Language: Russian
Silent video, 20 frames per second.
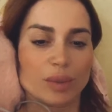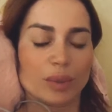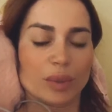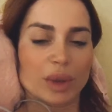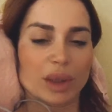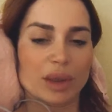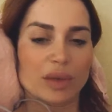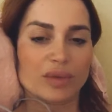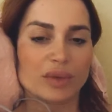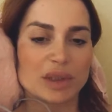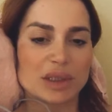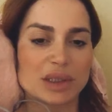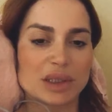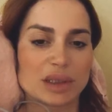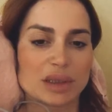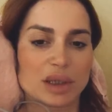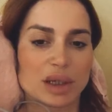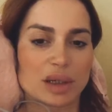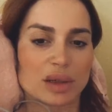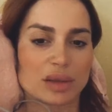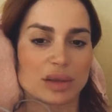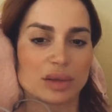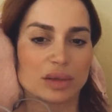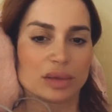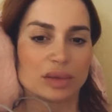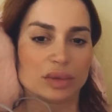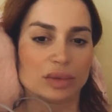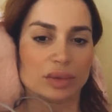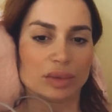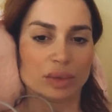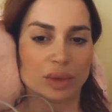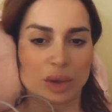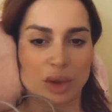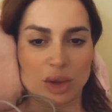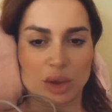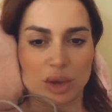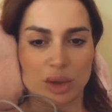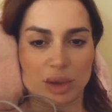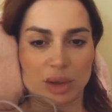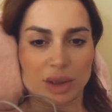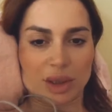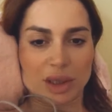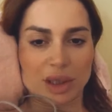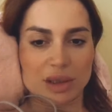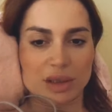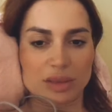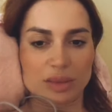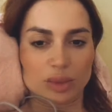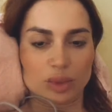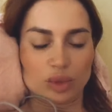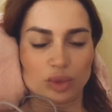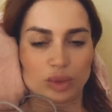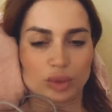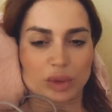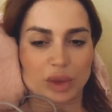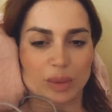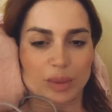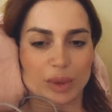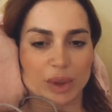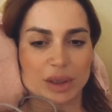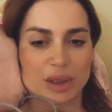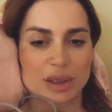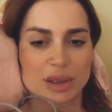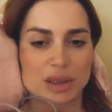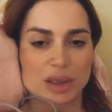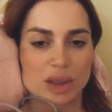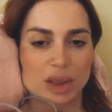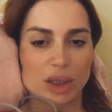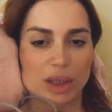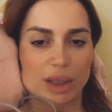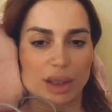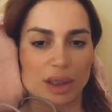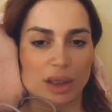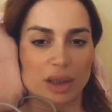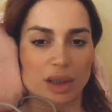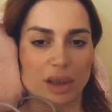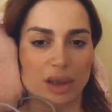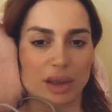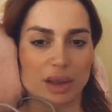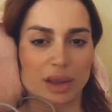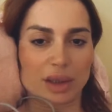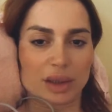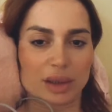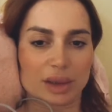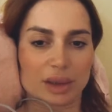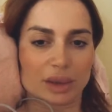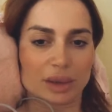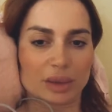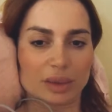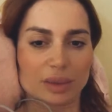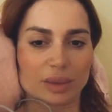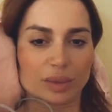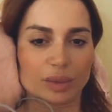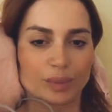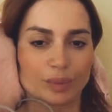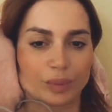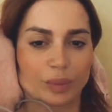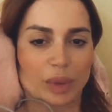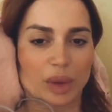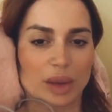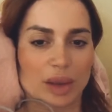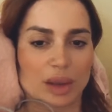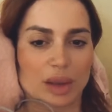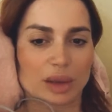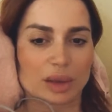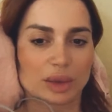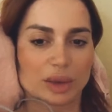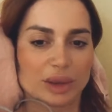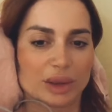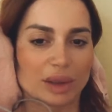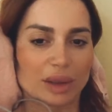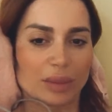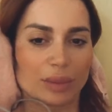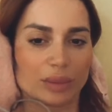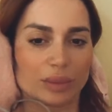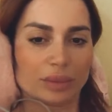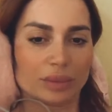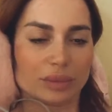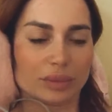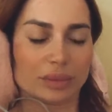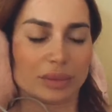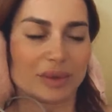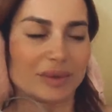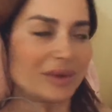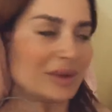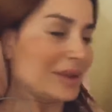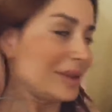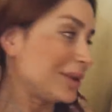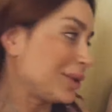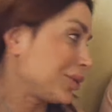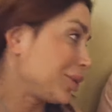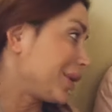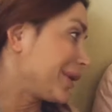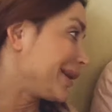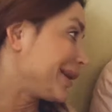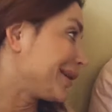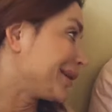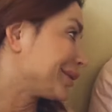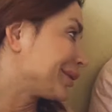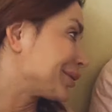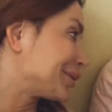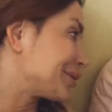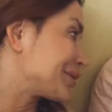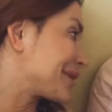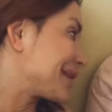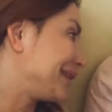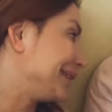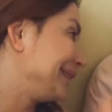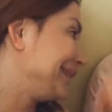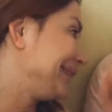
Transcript: Мы у Краснодара э, едем, ну, там родители Олега, и этот, и, и там квартира у Олега тоже.